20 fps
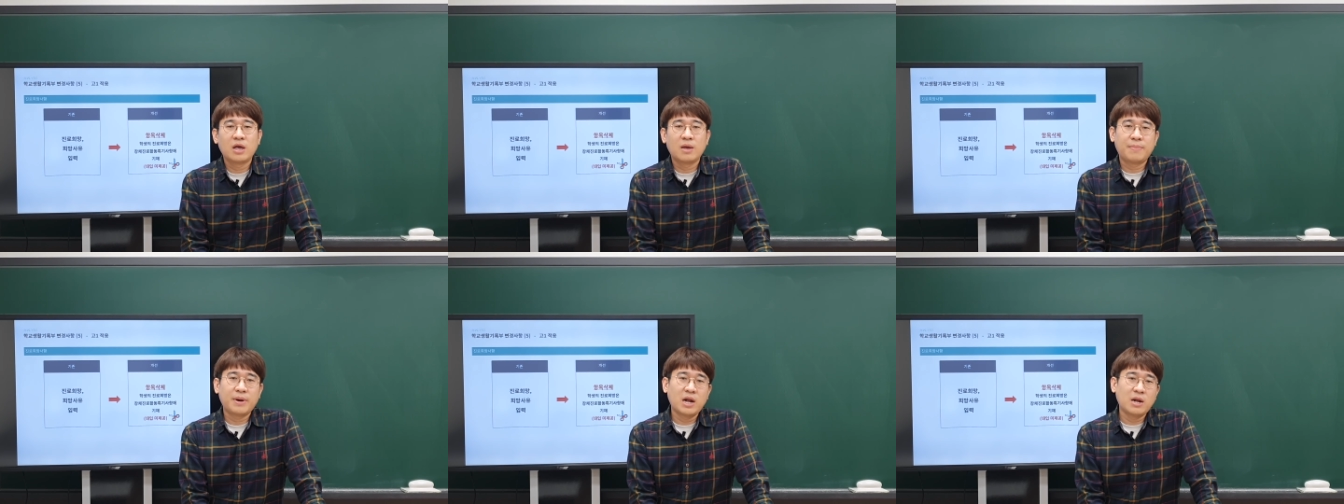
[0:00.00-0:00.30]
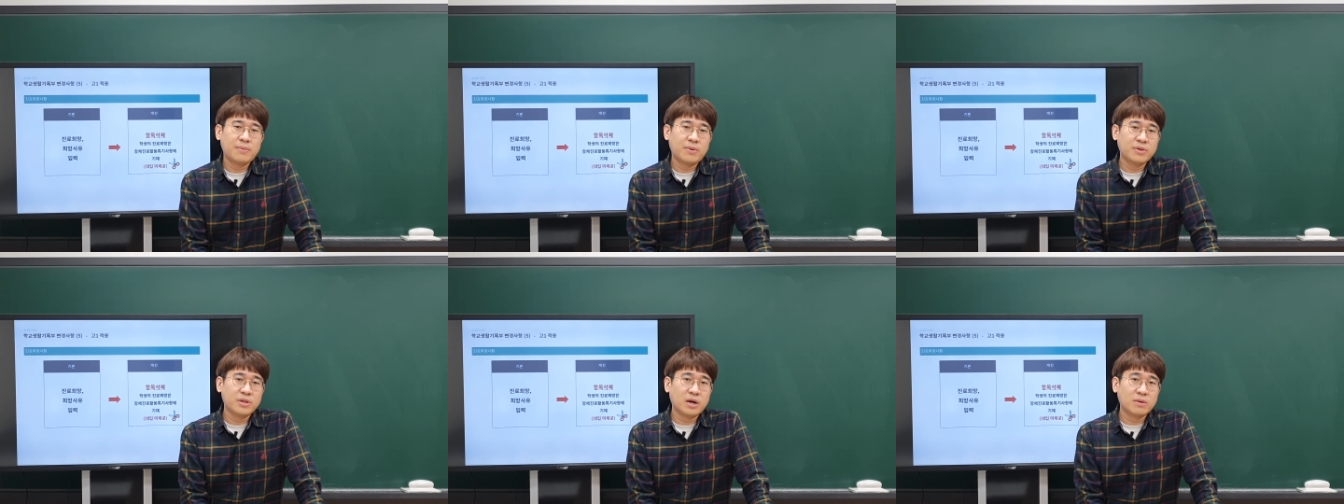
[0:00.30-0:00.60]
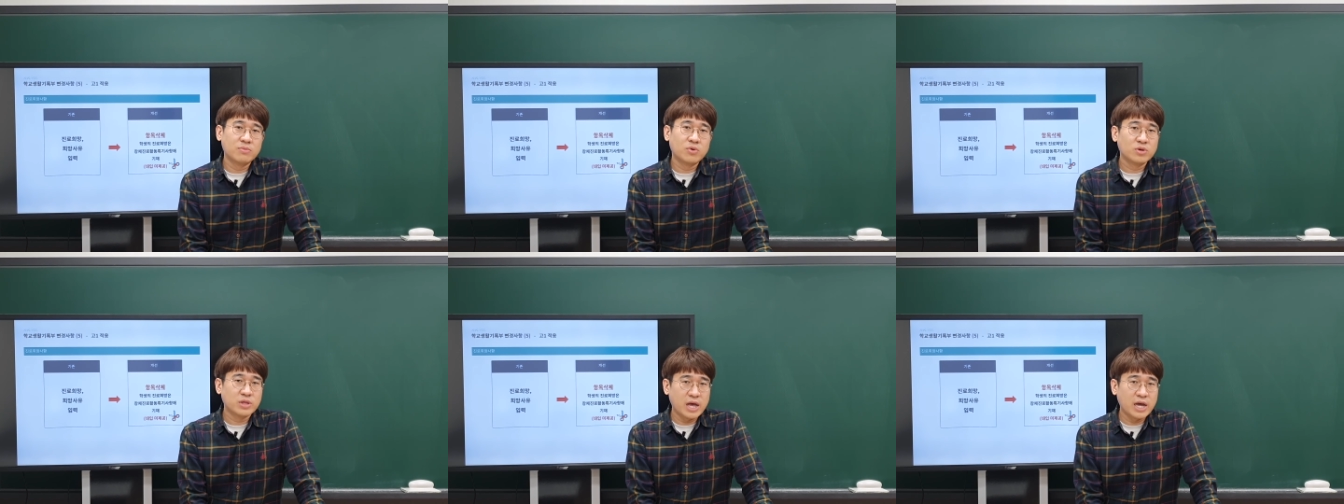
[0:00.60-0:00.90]
팔 번
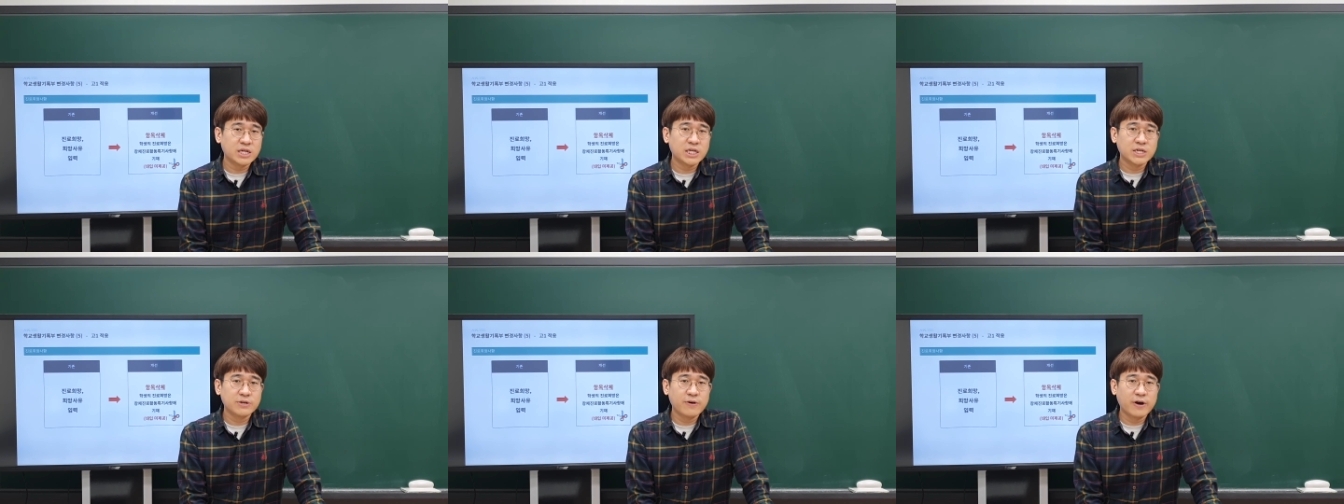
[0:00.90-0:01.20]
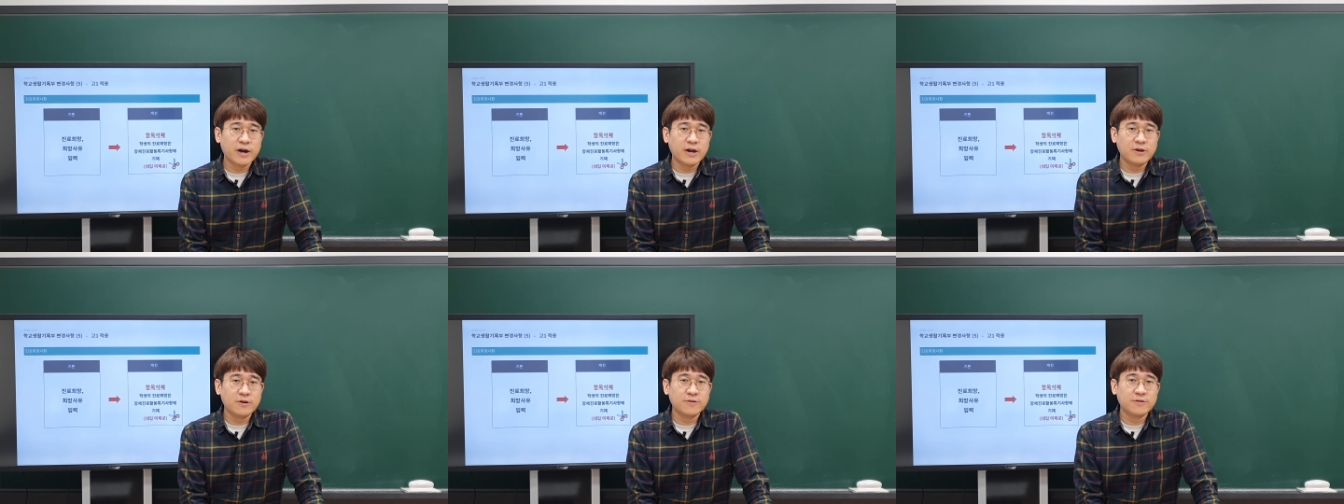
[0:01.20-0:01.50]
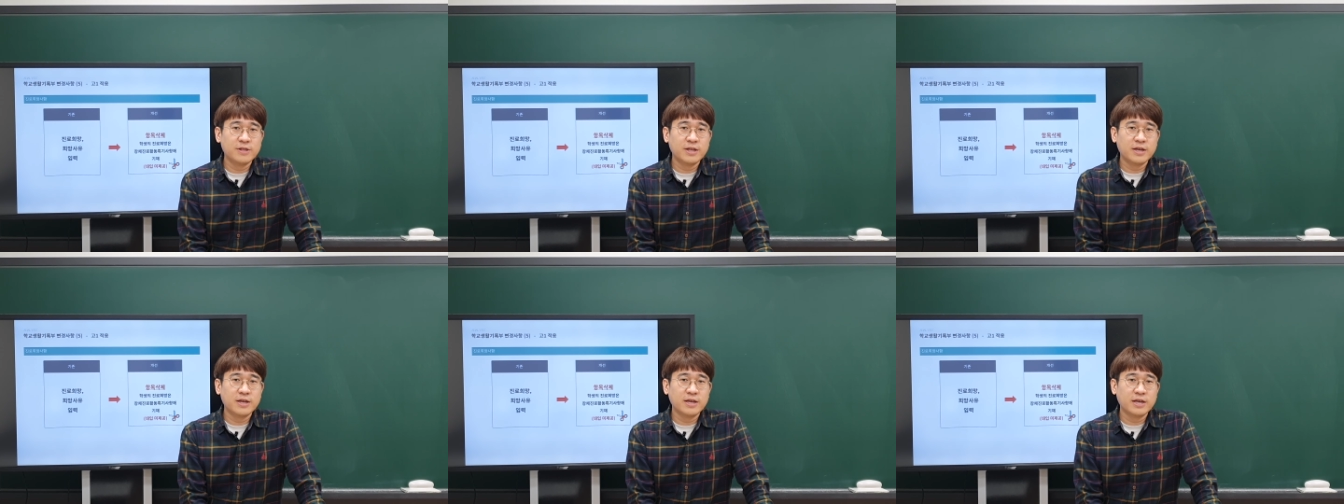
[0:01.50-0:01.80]
항목 내신과
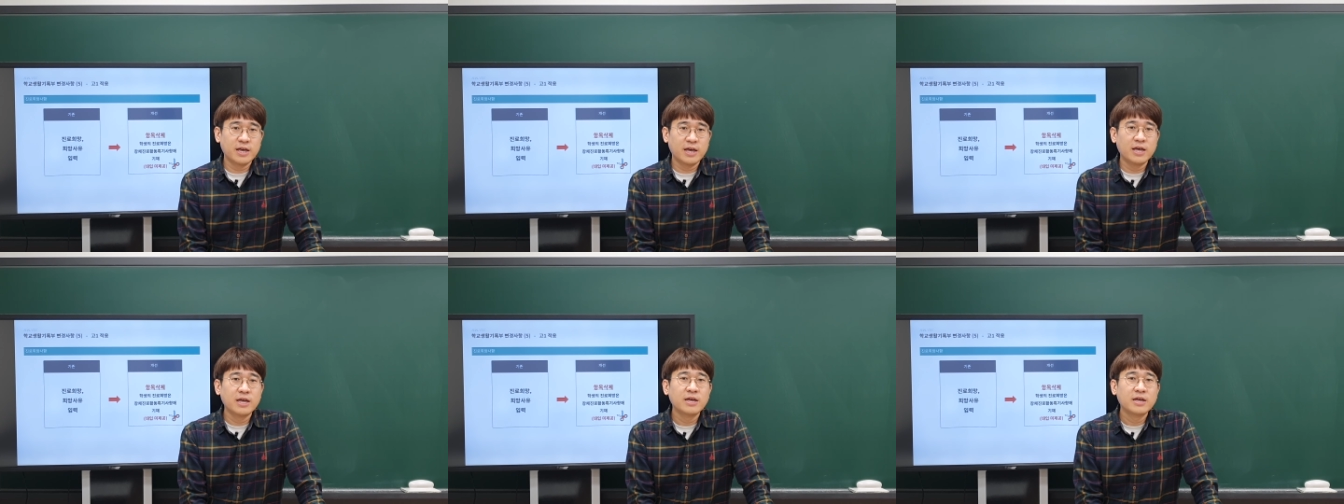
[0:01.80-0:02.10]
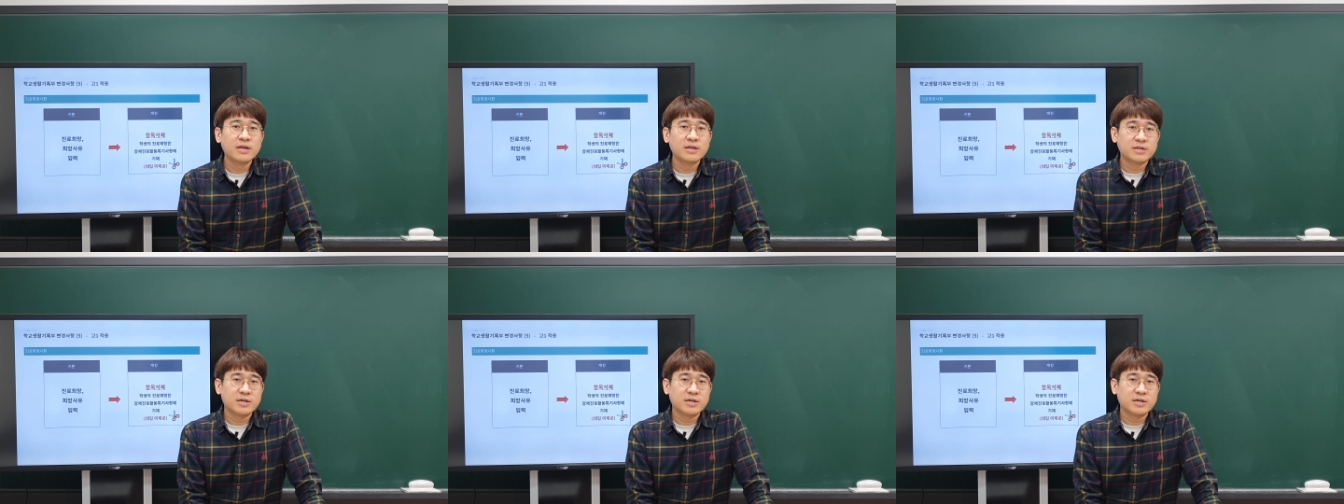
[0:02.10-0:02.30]
관련된 게